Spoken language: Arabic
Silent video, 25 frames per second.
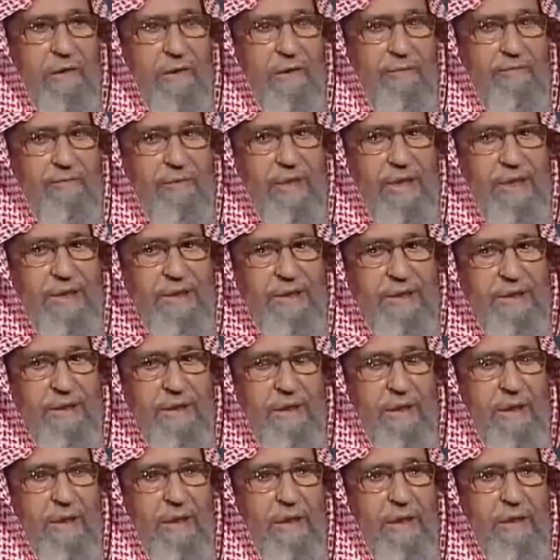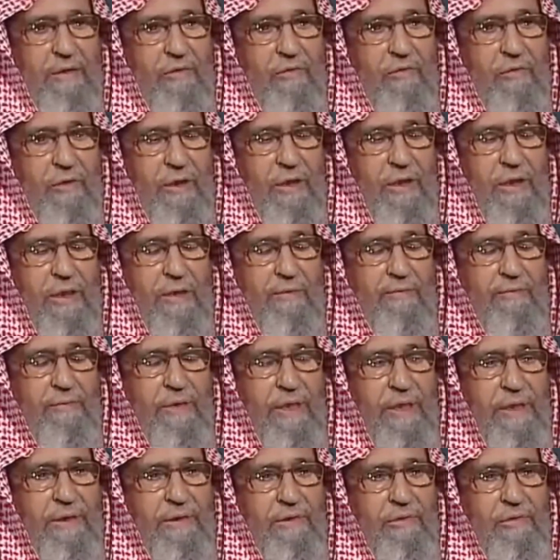ربانيين قالوا
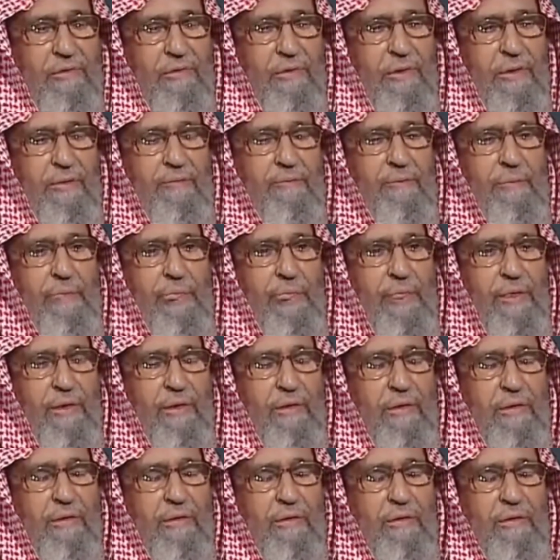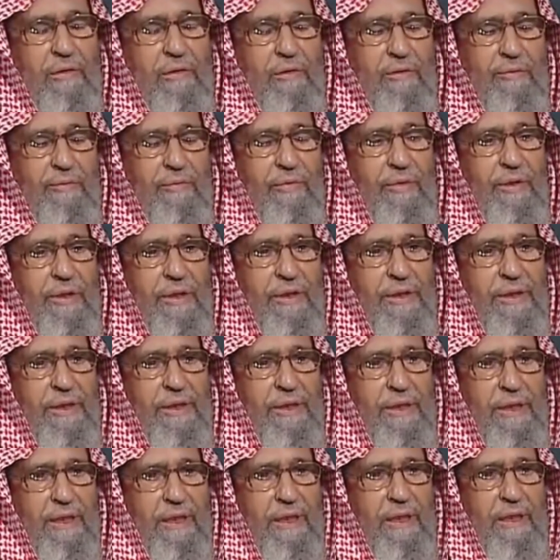الربانيون هم
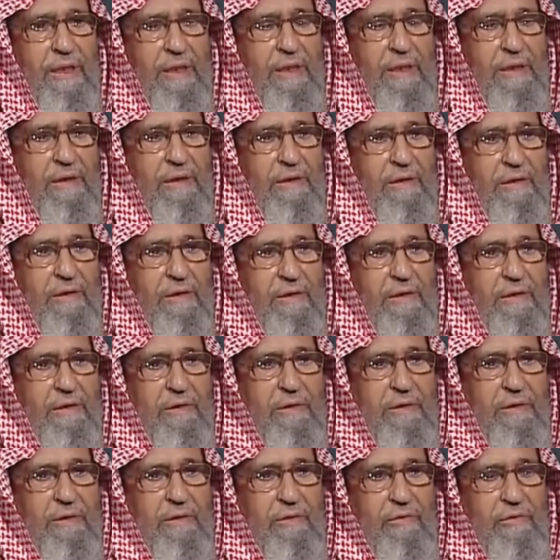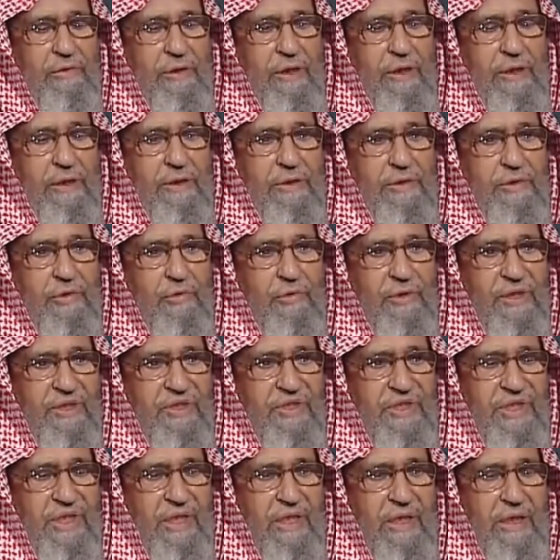الذين
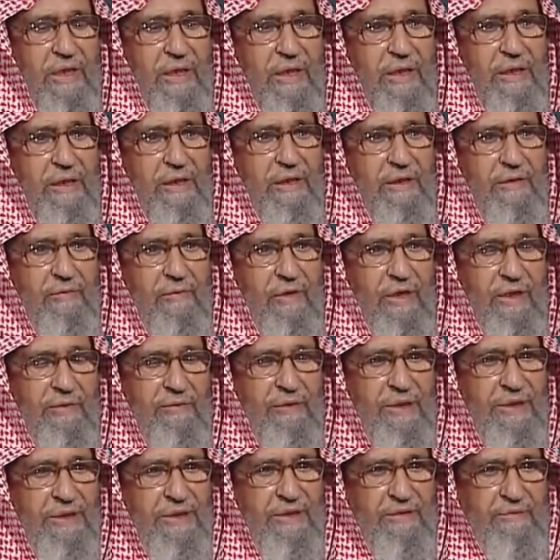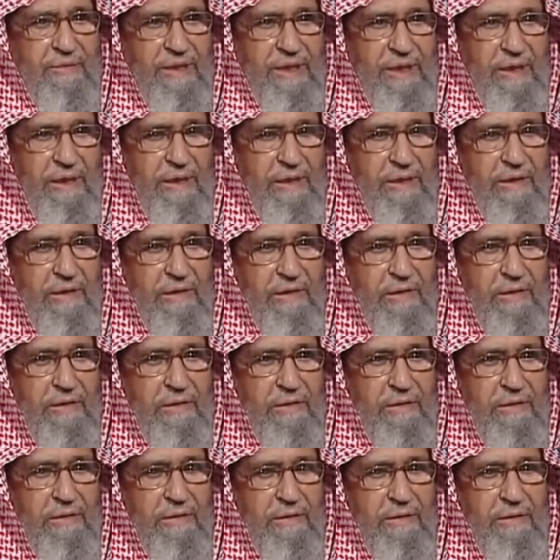يدرسون صغار العلم قبل كباره
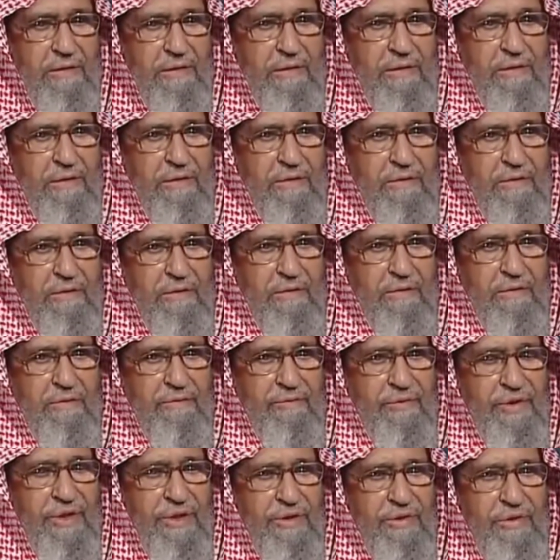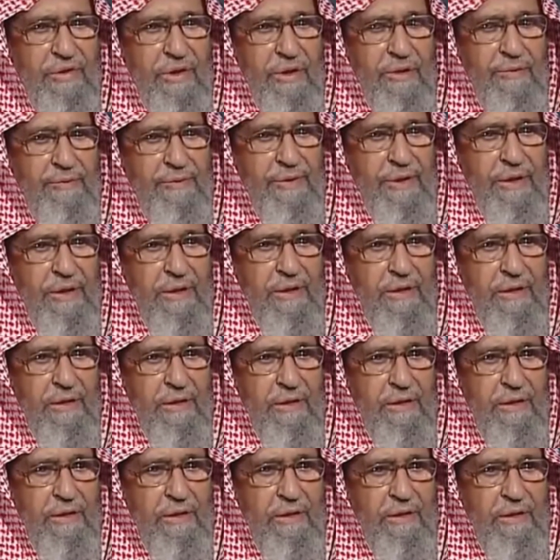الله أكبر من التربية
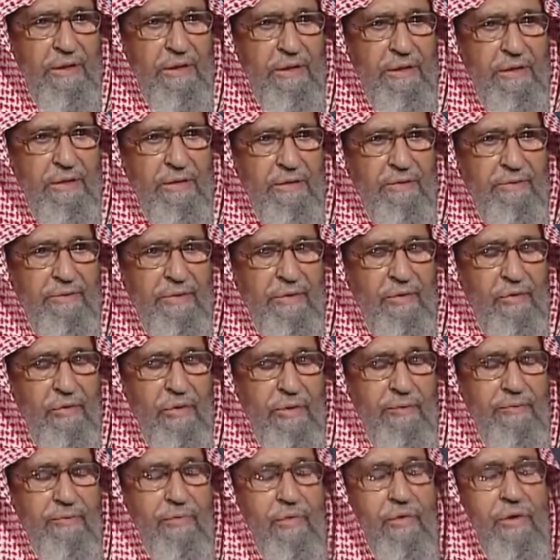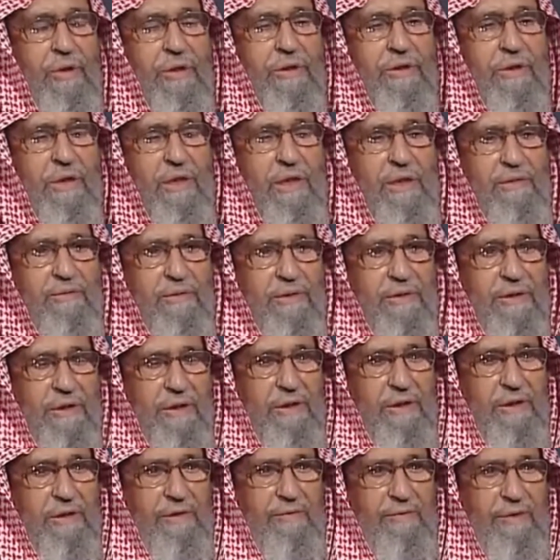فيربون طلبة
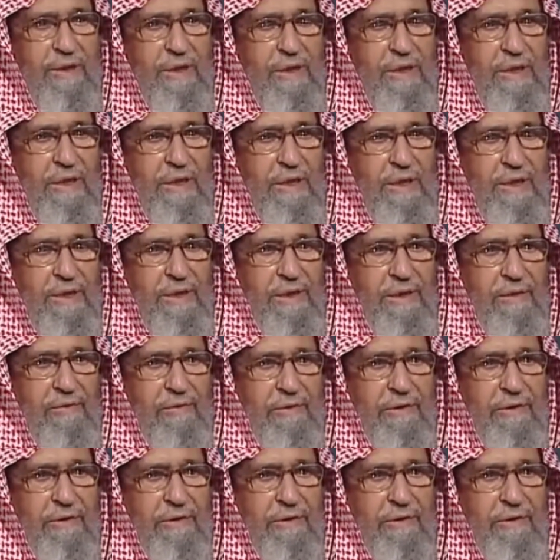العلم على هذا